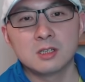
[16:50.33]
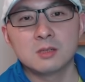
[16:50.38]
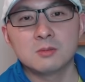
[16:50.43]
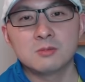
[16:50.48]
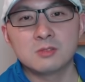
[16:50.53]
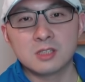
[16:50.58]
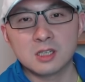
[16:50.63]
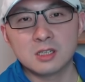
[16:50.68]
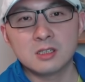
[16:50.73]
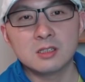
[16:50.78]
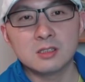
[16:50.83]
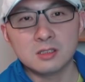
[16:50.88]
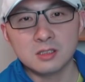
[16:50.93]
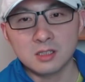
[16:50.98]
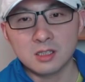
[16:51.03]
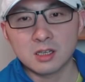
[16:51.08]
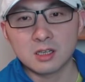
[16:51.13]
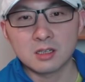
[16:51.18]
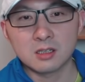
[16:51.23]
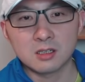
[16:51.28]
目前的疑
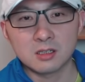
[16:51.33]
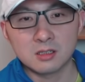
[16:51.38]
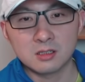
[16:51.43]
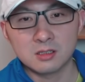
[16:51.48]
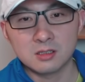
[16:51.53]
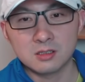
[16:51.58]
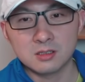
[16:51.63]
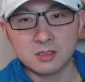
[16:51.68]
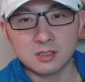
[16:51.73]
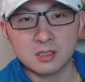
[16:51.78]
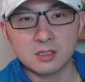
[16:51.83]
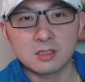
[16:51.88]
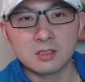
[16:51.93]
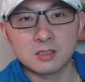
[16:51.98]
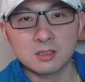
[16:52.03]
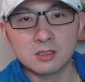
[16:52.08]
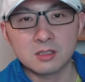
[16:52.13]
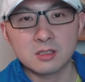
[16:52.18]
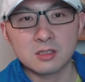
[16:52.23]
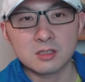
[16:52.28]
点和一些
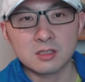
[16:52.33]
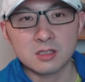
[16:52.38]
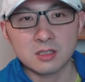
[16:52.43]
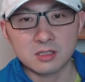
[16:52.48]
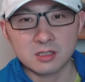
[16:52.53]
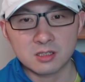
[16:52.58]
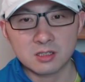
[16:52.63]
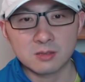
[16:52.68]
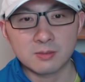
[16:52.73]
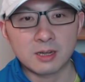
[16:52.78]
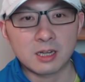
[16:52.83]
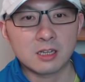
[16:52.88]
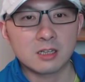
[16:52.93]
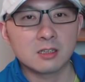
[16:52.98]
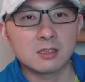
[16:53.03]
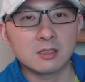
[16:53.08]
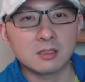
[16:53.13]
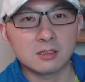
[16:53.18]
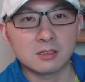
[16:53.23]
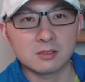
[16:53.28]
人的解释吧
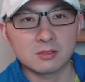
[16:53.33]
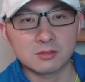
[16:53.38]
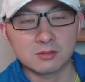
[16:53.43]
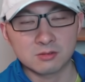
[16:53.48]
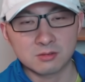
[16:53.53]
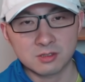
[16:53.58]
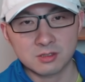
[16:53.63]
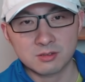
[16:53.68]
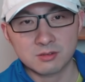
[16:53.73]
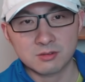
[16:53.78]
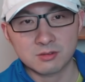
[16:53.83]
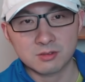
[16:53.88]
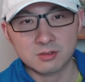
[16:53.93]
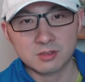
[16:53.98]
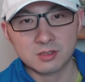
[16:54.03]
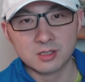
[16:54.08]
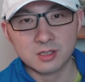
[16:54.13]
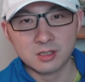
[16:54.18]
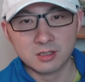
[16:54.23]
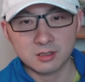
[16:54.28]
啊，总之就是
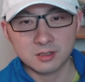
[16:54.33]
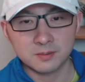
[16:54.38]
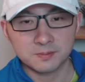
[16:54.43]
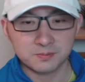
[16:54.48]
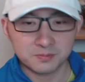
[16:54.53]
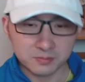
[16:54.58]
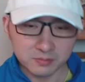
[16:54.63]
这个